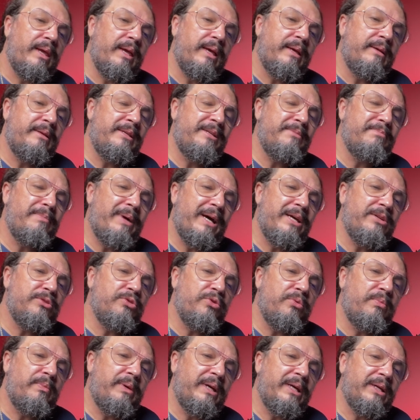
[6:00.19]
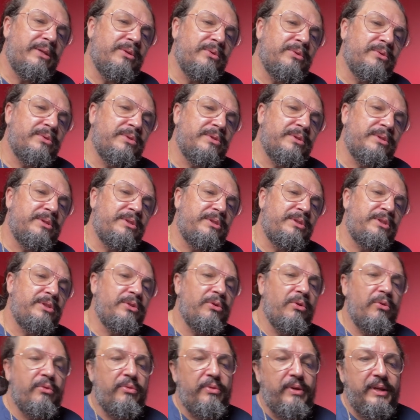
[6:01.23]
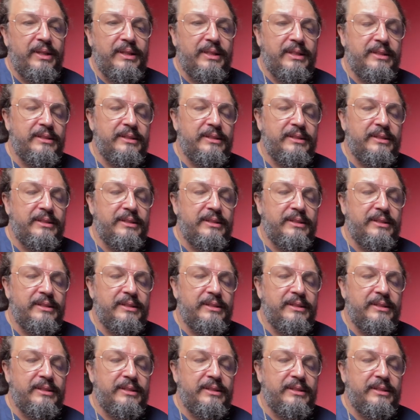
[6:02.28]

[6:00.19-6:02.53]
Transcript: de mais ou menos de 90 a